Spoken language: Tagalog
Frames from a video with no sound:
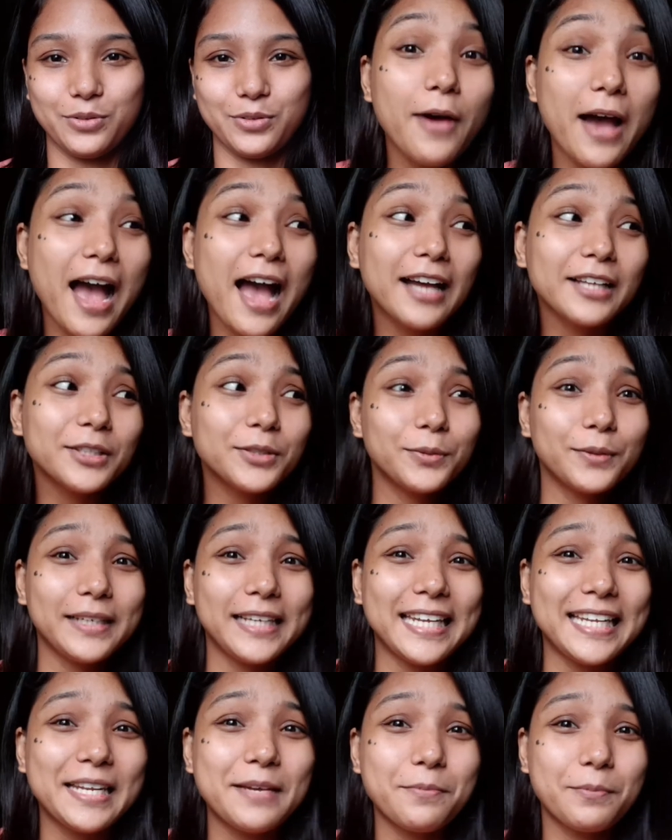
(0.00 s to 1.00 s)
So
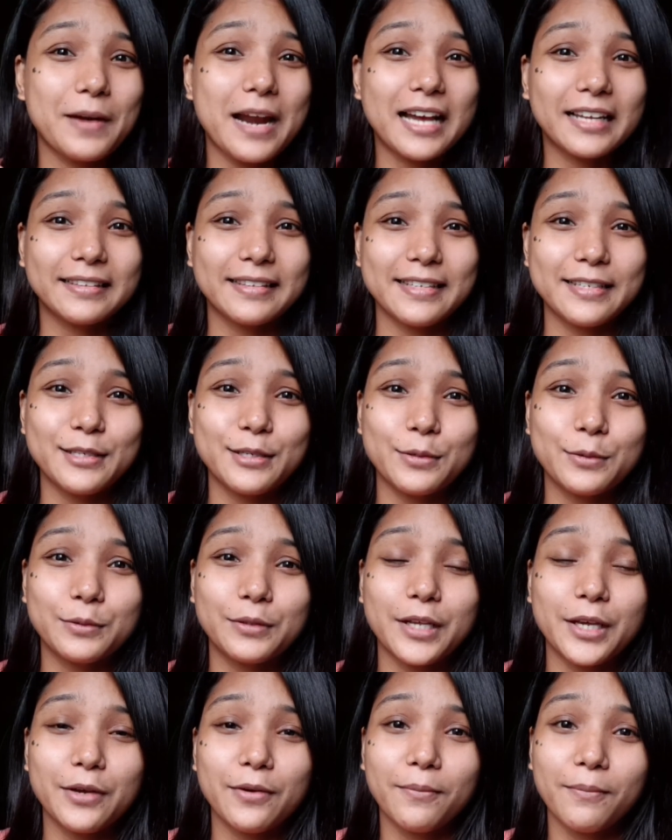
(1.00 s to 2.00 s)
actually, na-practice ko
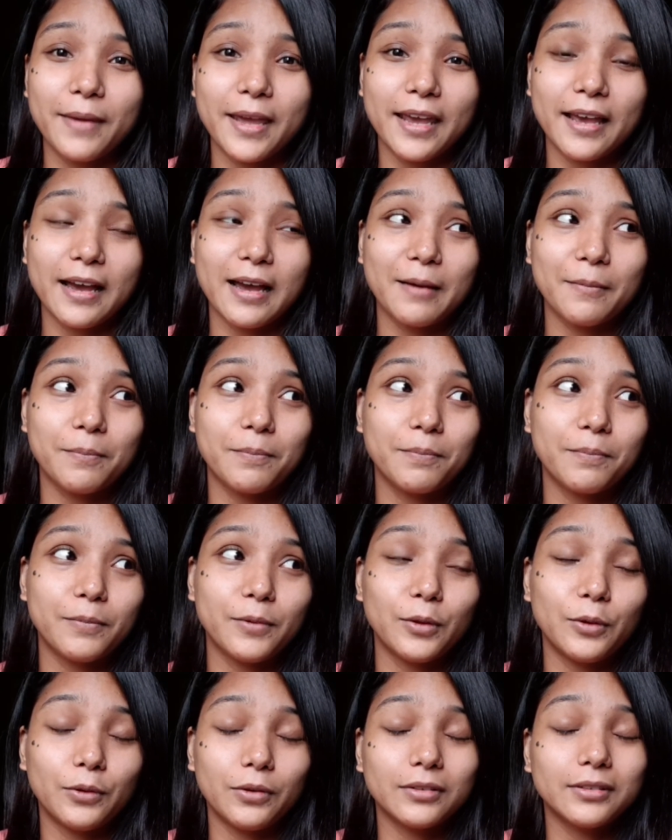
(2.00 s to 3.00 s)
na yung makeup
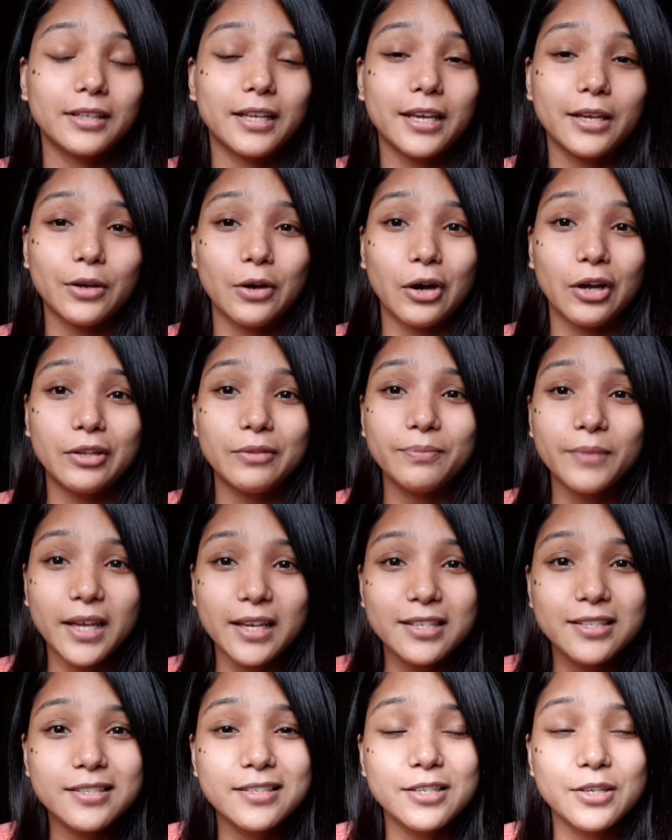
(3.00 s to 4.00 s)
look na yon
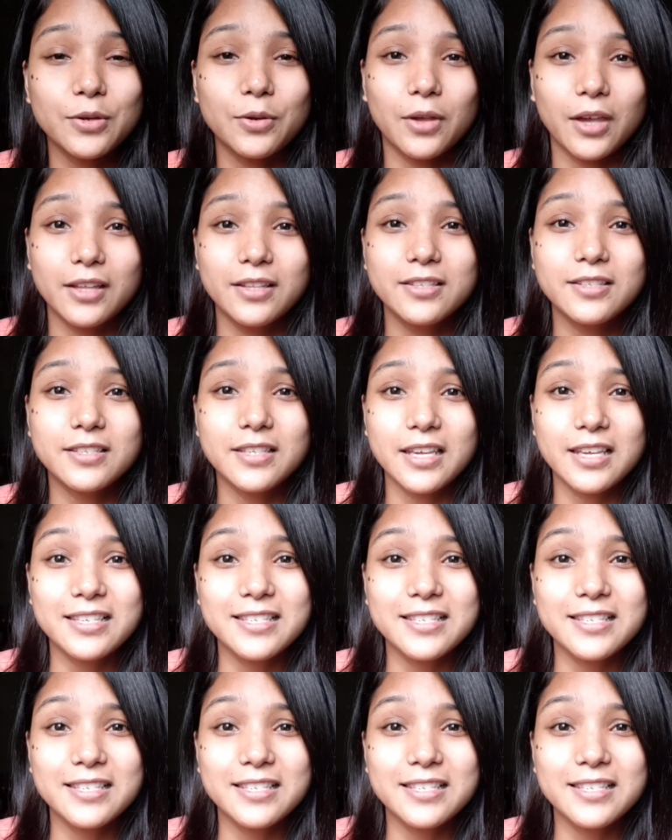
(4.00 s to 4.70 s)
As you can see